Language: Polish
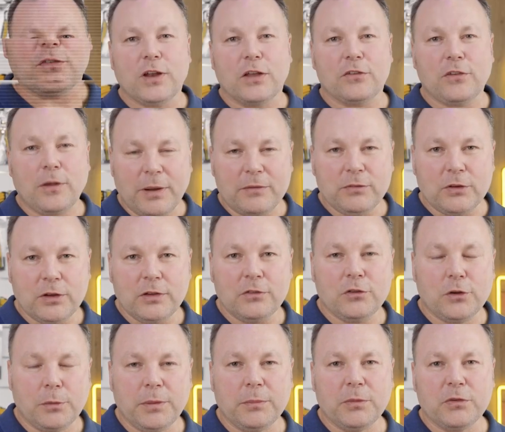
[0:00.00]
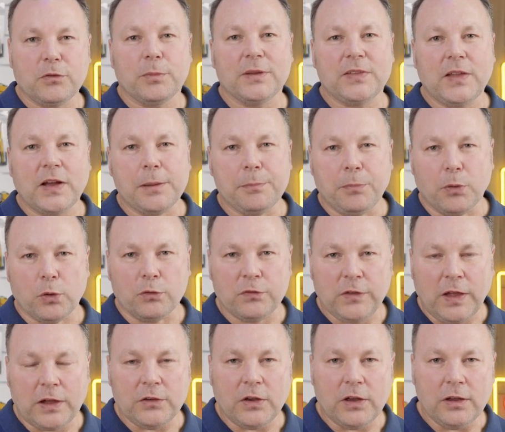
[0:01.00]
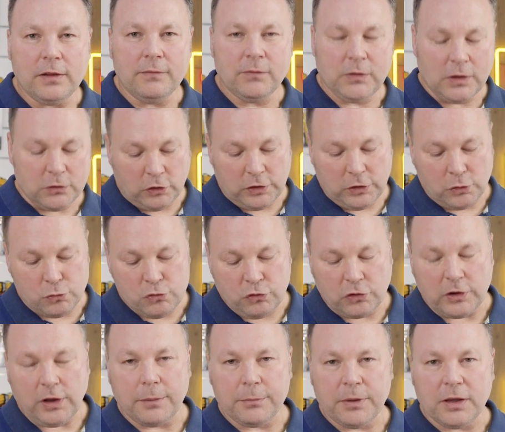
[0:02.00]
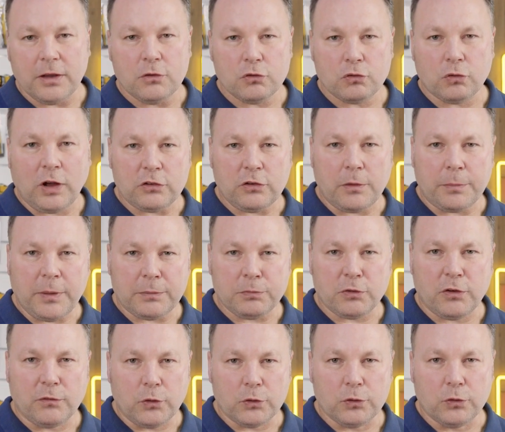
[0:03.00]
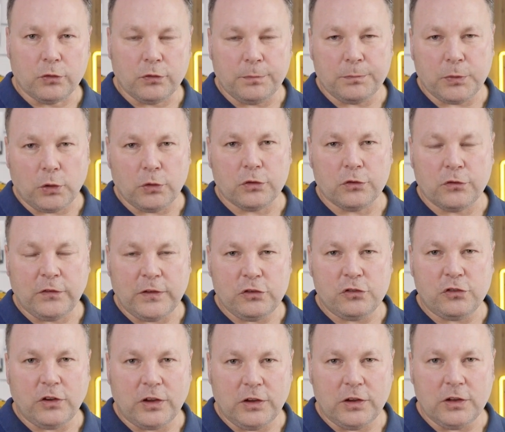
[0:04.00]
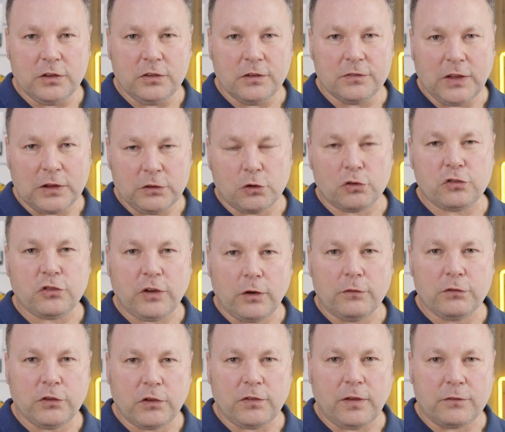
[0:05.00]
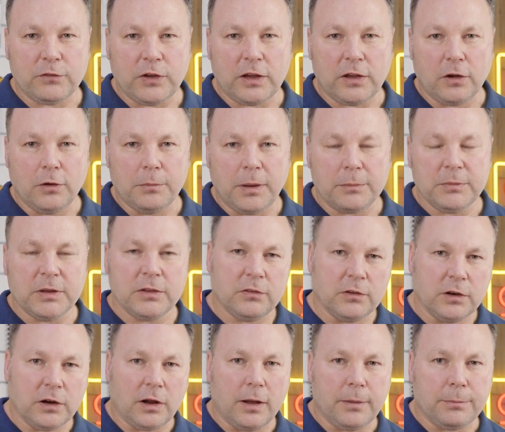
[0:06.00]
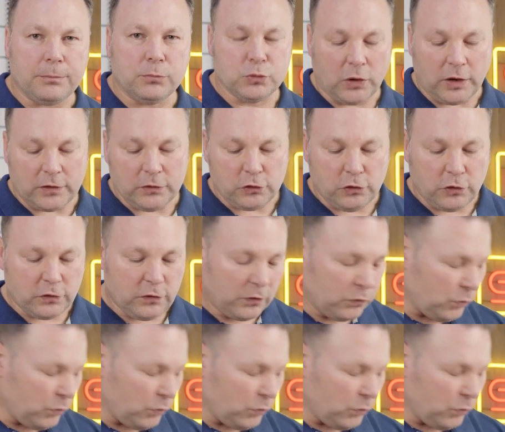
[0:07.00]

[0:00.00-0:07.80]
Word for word: dla zabawy zrobimy sobie takie porównanie, czyli użyjemy szukacza par przewodów Pro 200 Kit, najdroższego w zestawie jakiego mamy, cirka 1500